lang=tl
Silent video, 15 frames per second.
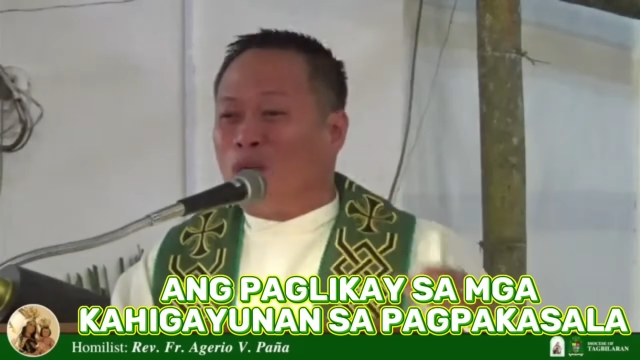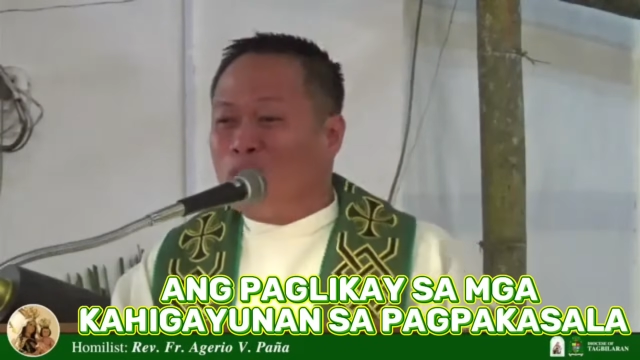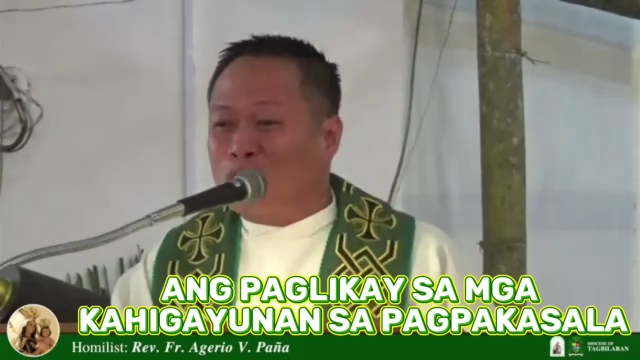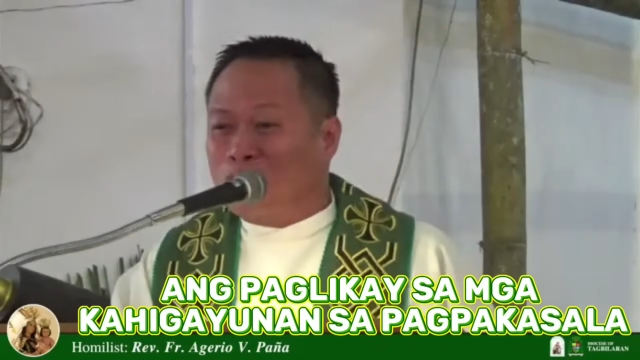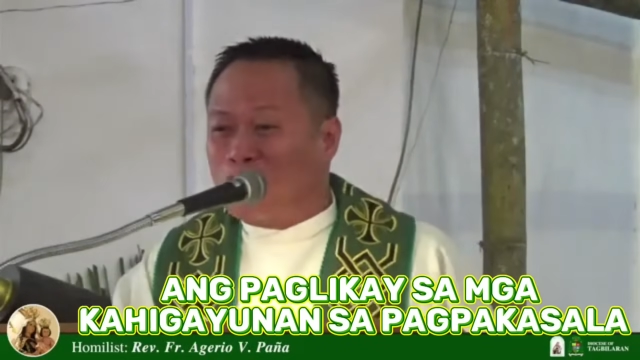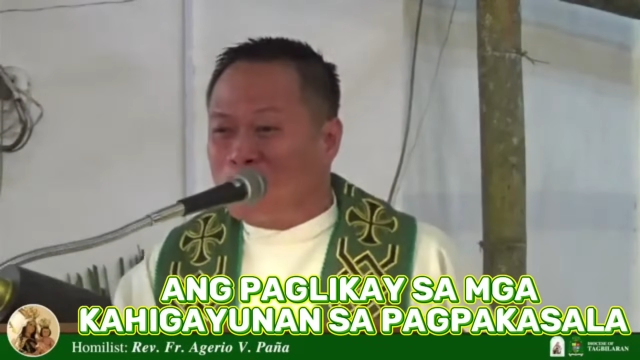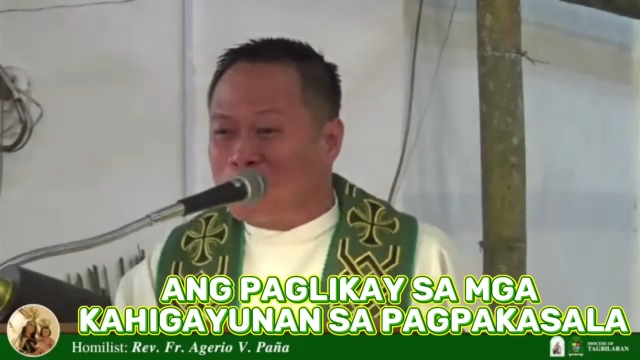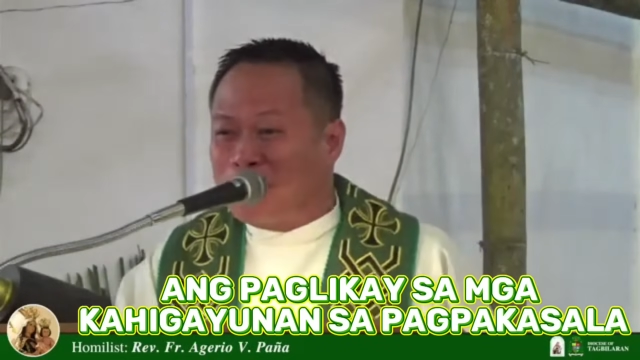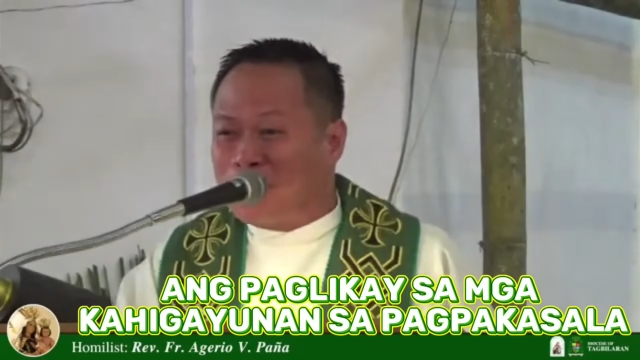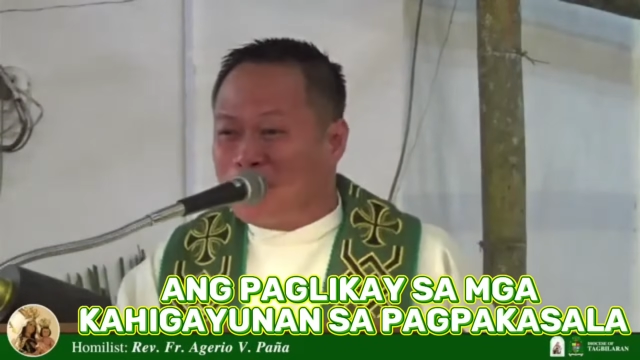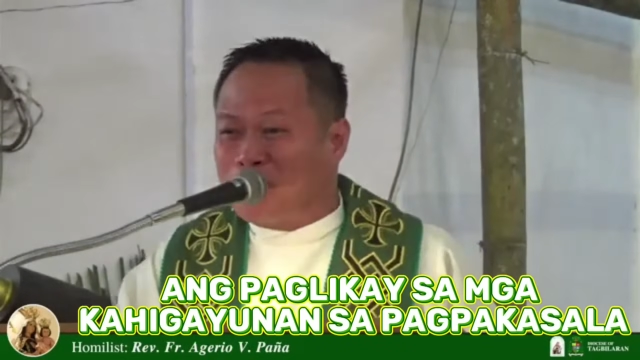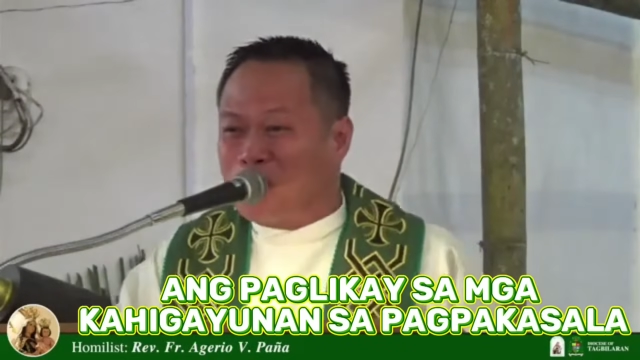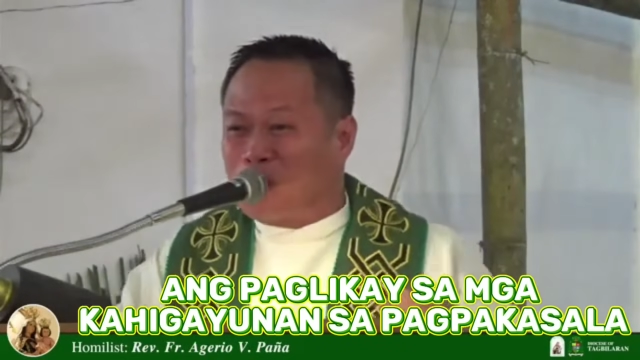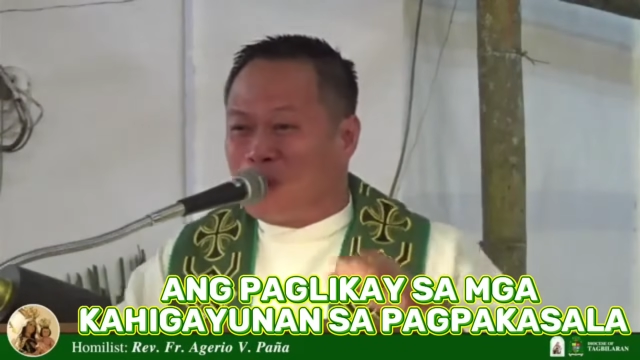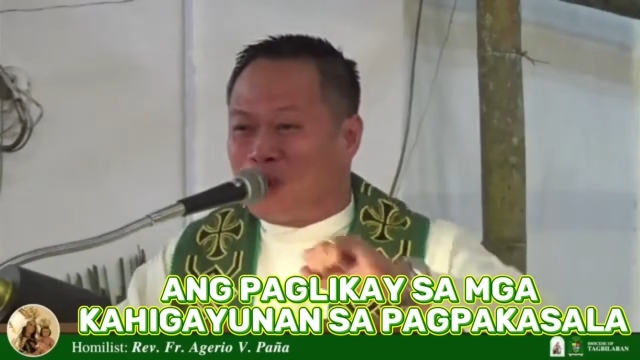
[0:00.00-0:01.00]
utok ba na
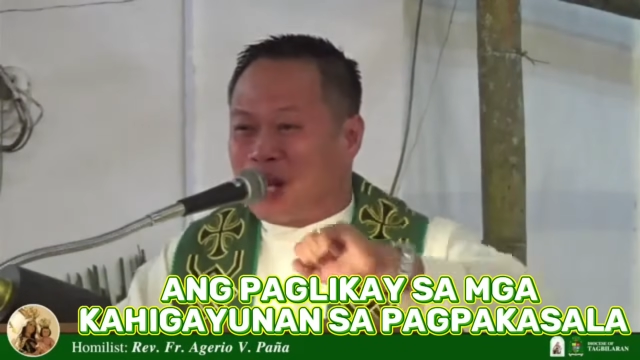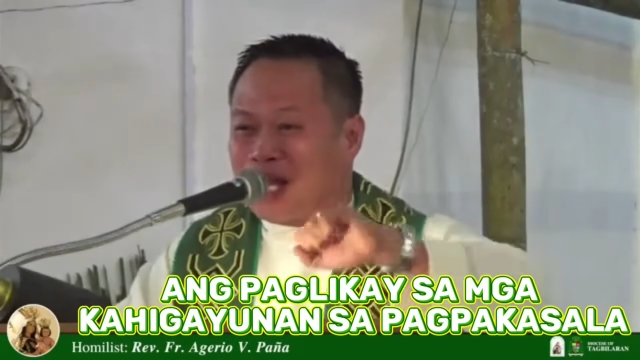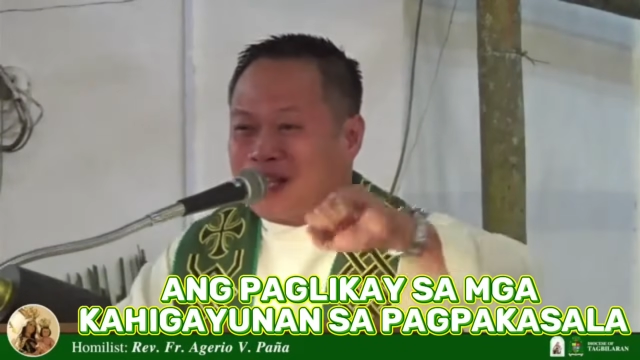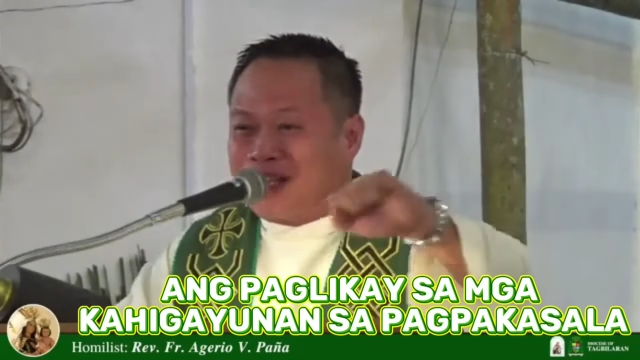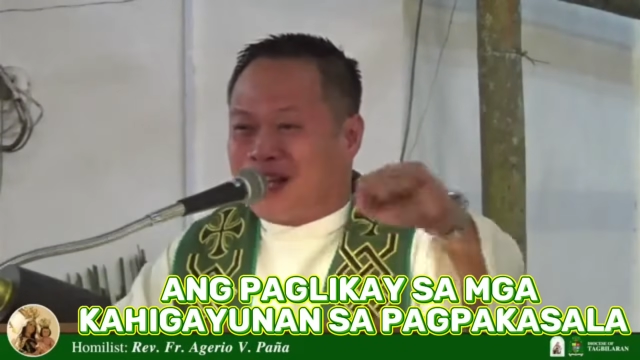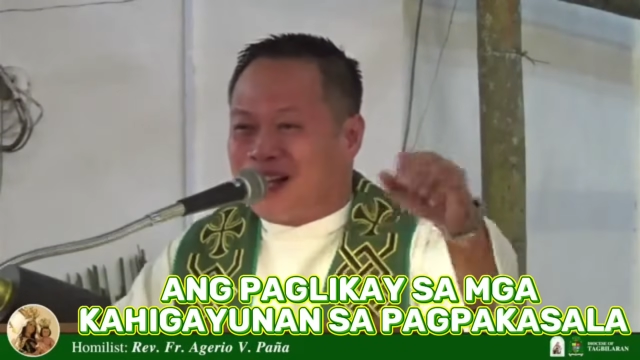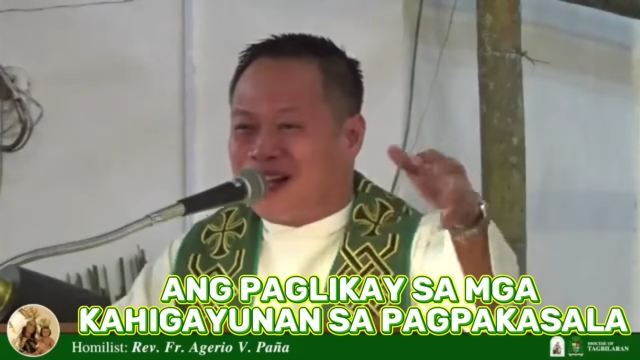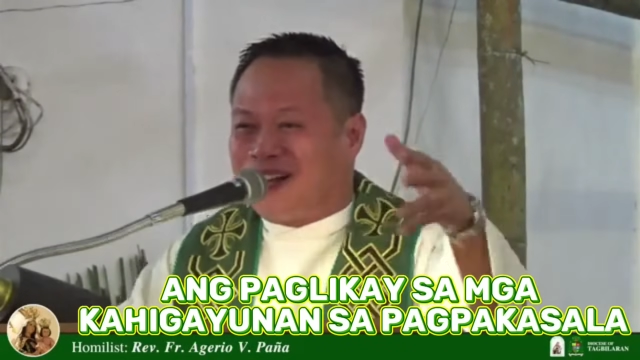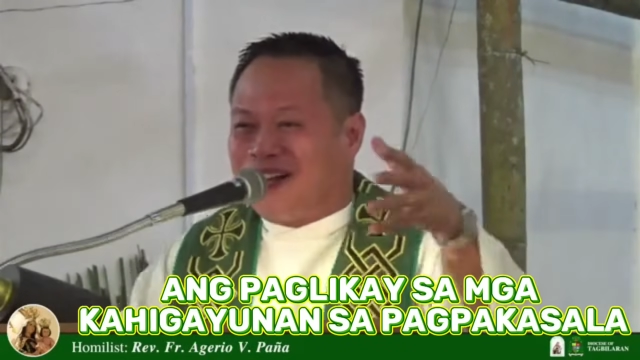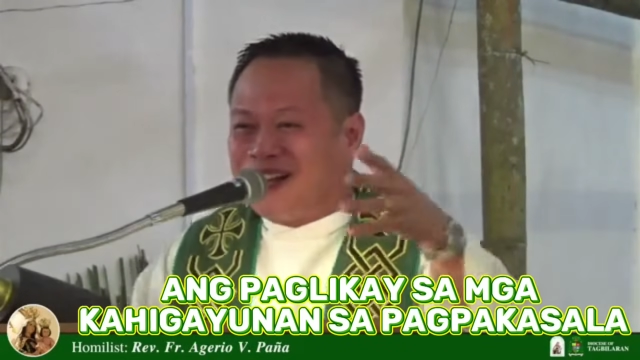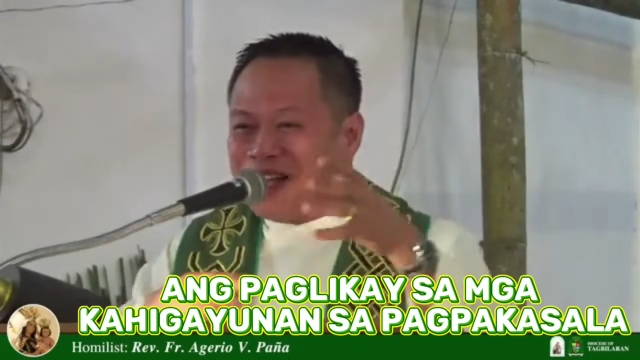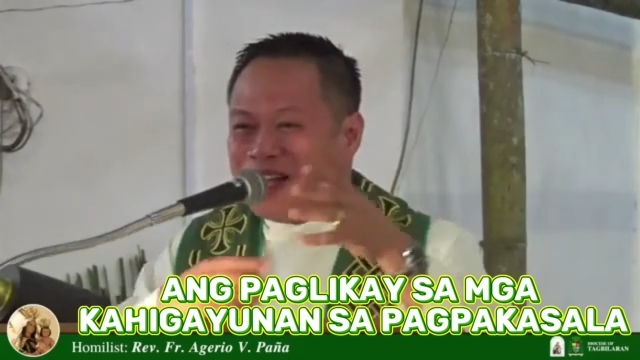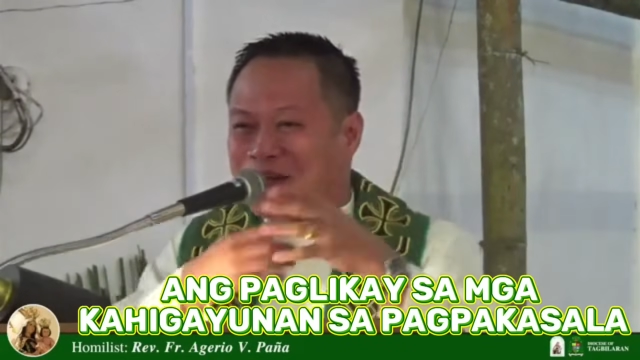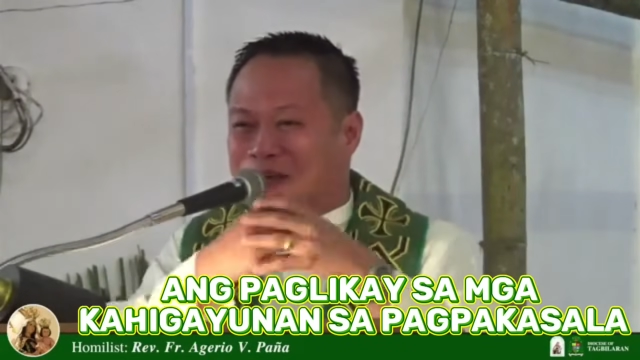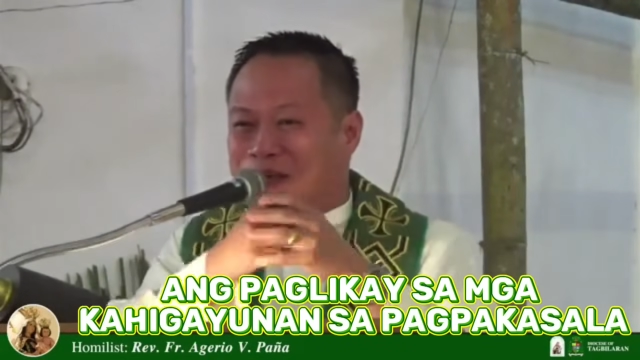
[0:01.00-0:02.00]
imo kulata,
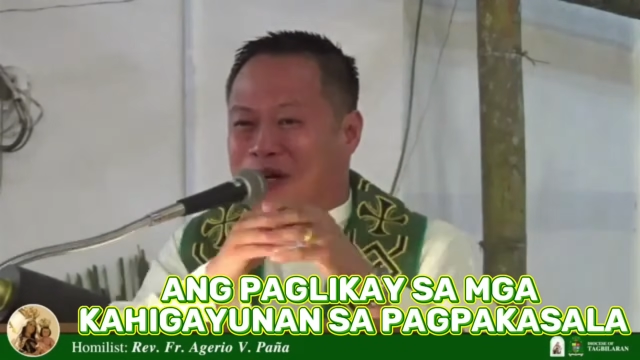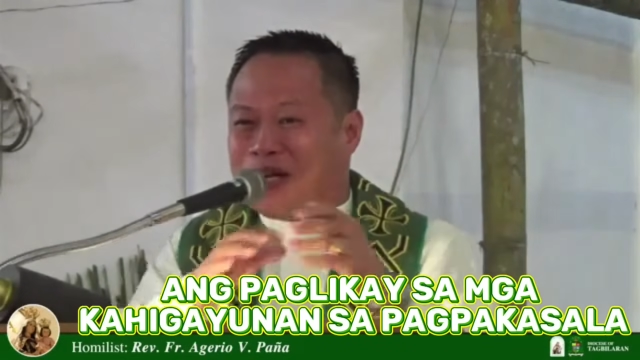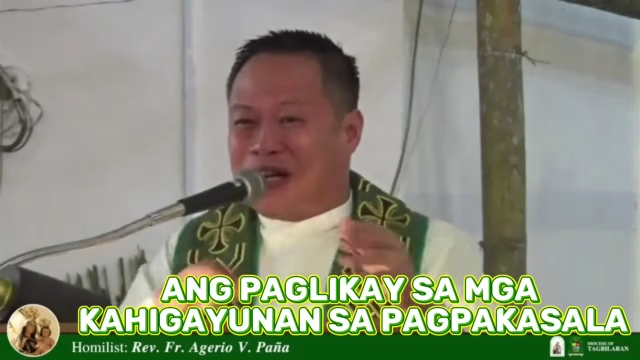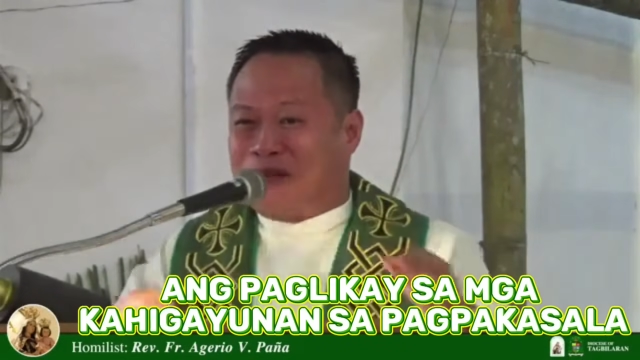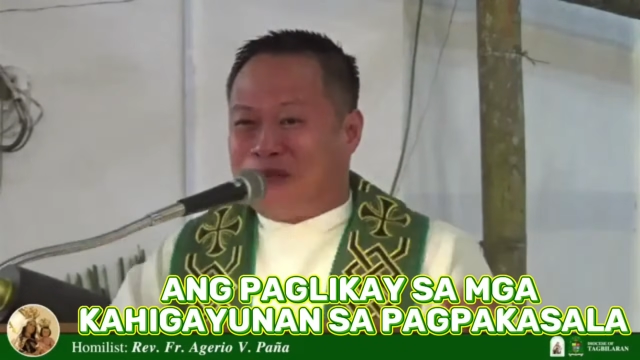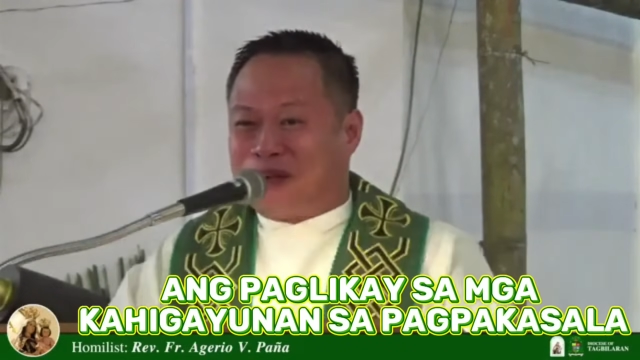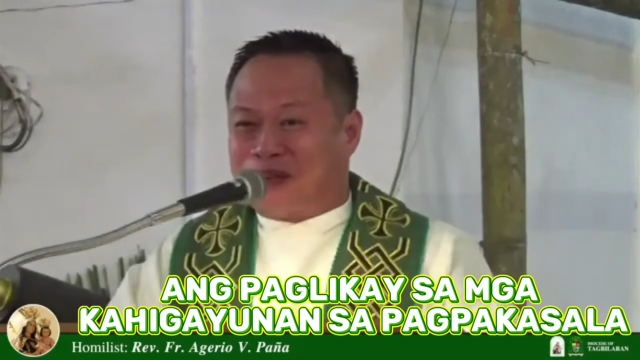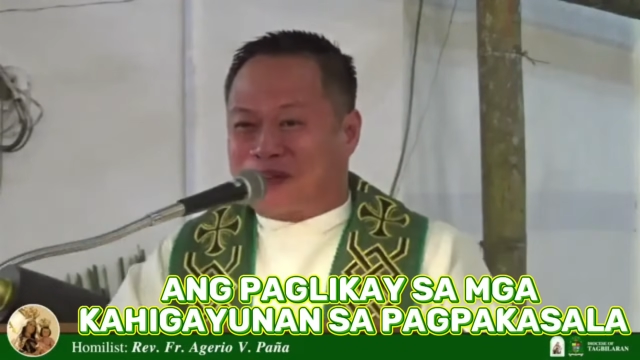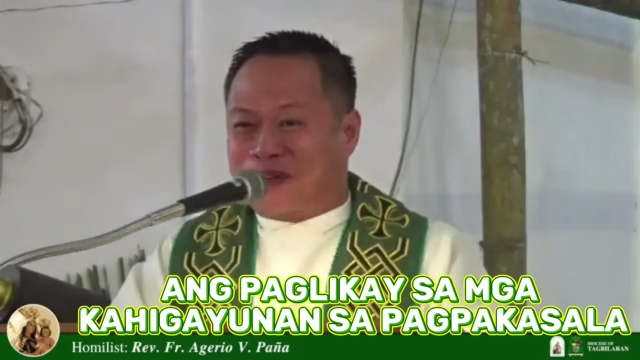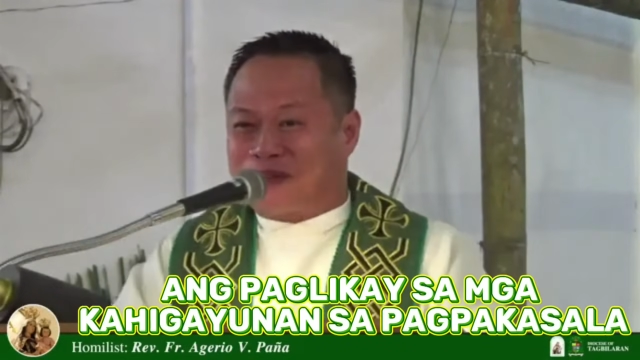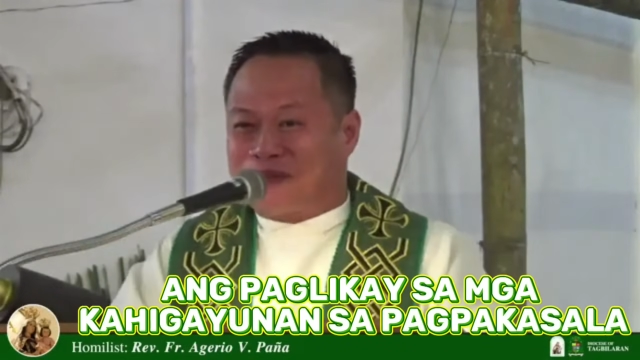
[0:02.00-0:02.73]
imo man kamot.